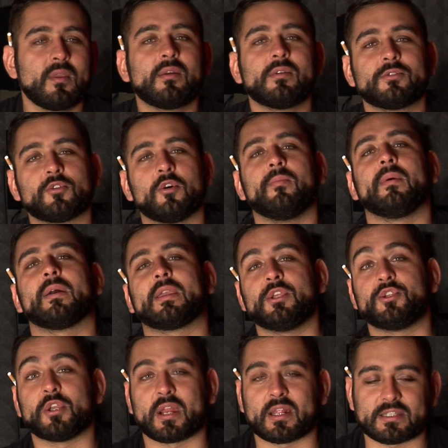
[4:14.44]
insomma chi
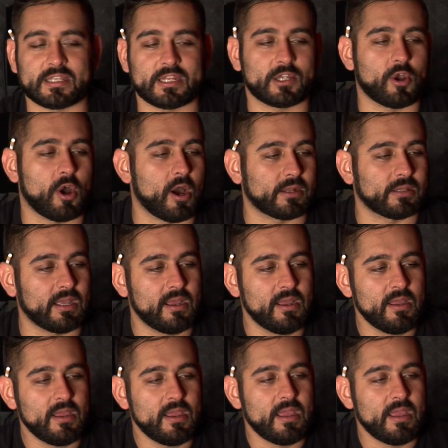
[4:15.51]
c'era si ricorda.